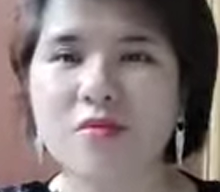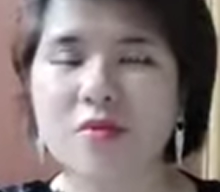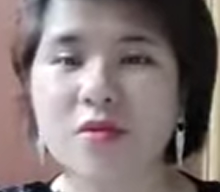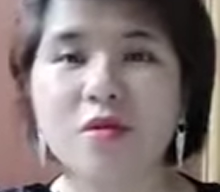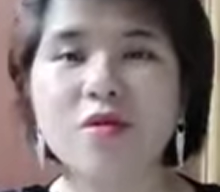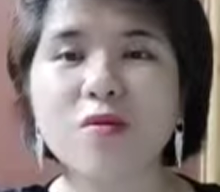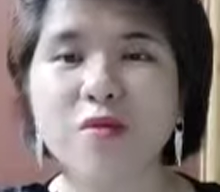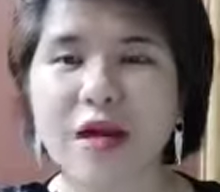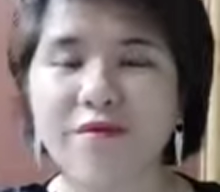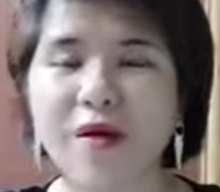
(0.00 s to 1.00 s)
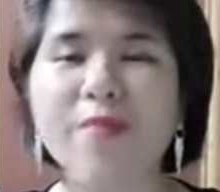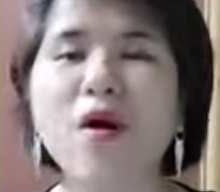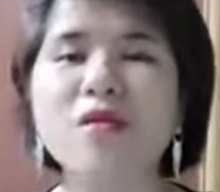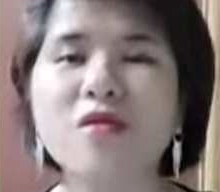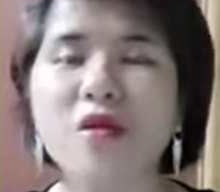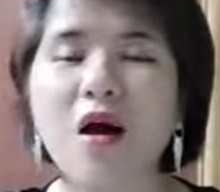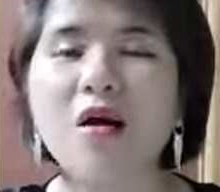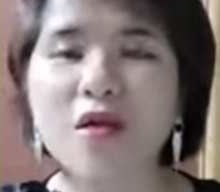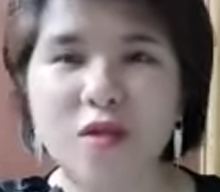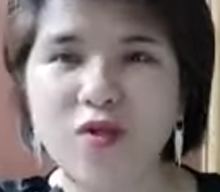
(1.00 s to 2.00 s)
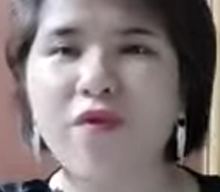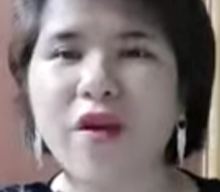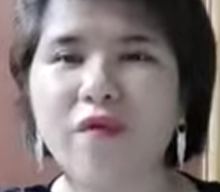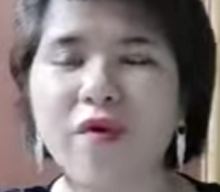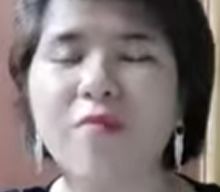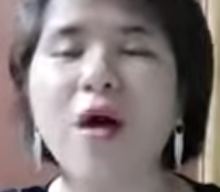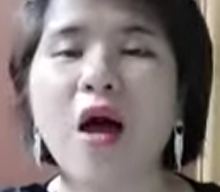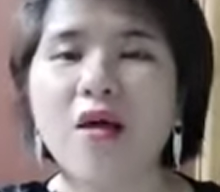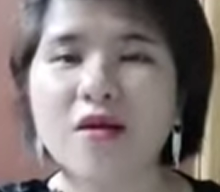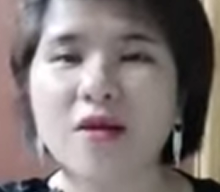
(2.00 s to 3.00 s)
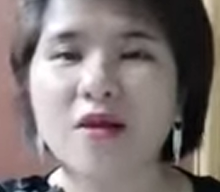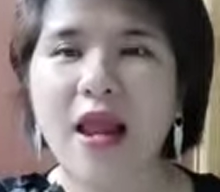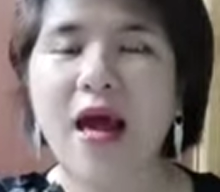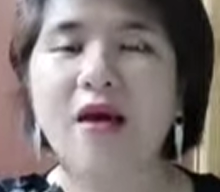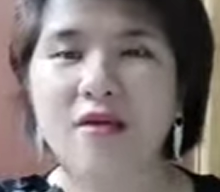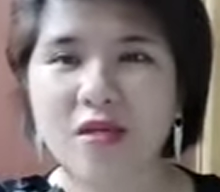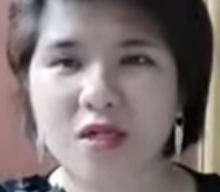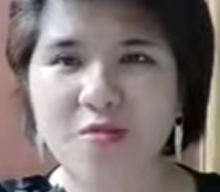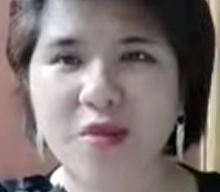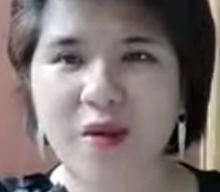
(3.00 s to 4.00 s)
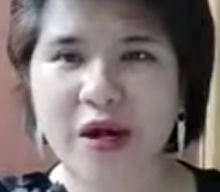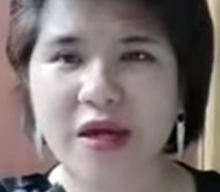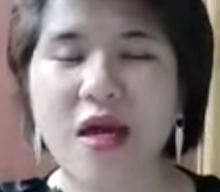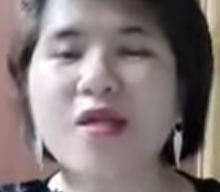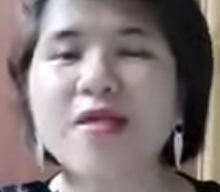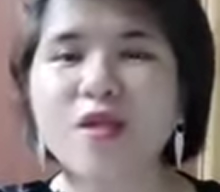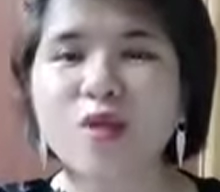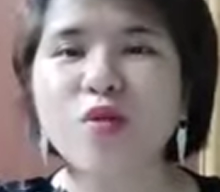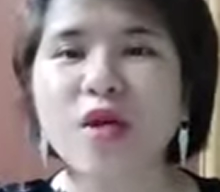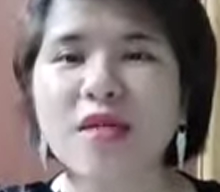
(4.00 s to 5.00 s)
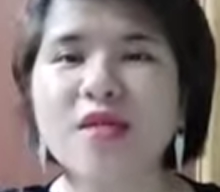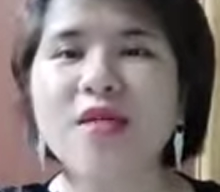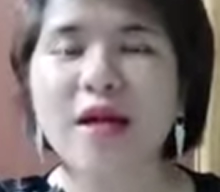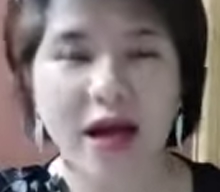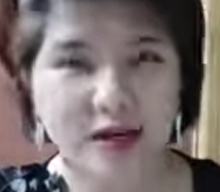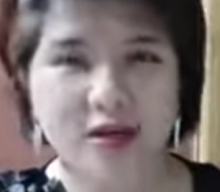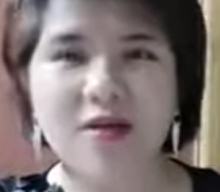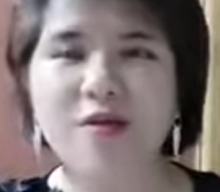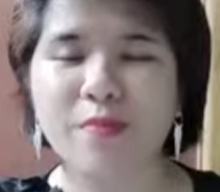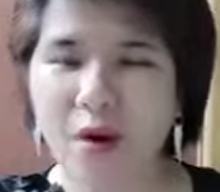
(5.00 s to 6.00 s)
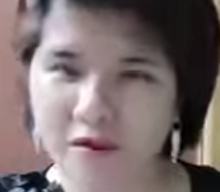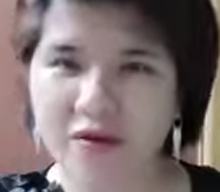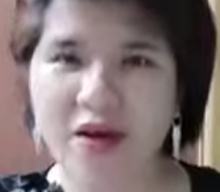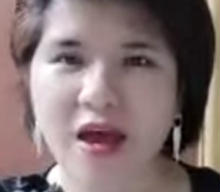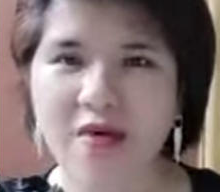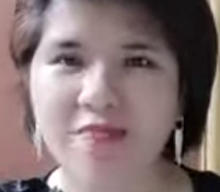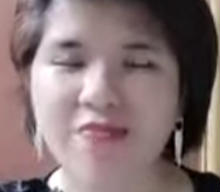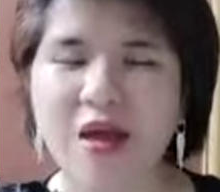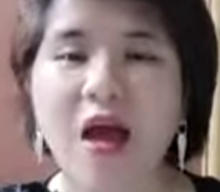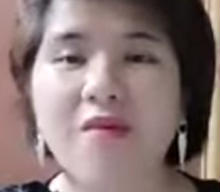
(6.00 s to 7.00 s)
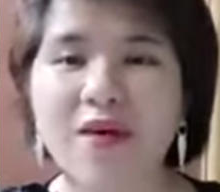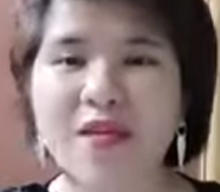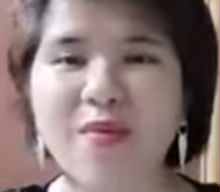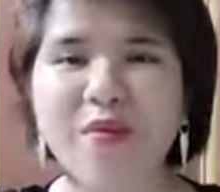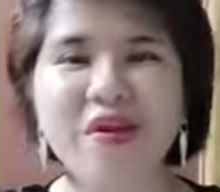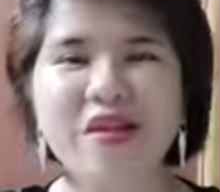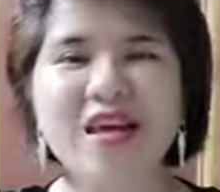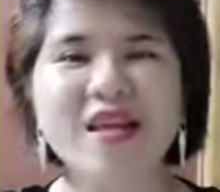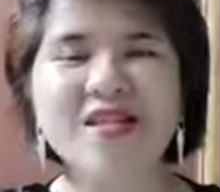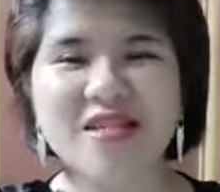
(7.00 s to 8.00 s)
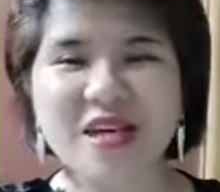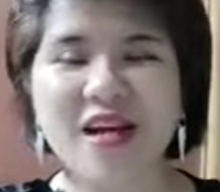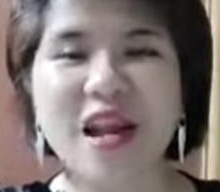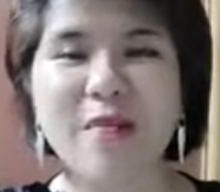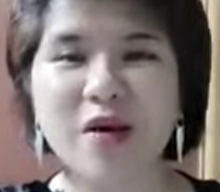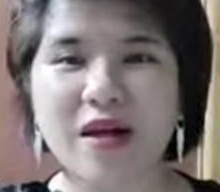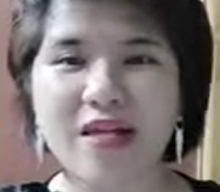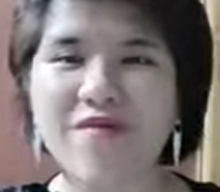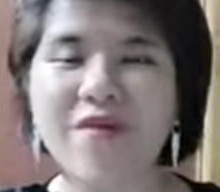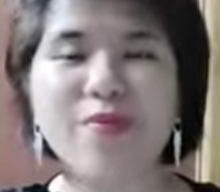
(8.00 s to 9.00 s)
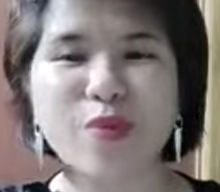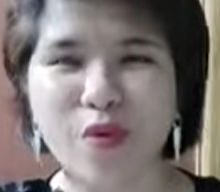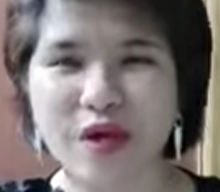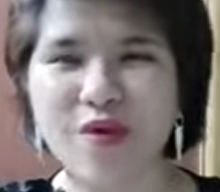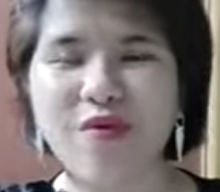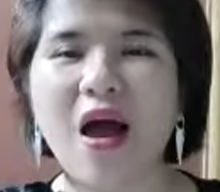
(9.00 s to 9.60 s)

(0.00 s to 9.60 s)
sử dụng sản phẩm có chứa insulinavon tức là tinh chất mầm đậu nành sẽ giúp cho các chị cải thiện được mọi vấn đề và dùng được collagen chắc chắn là một cái giải pháp tối ưu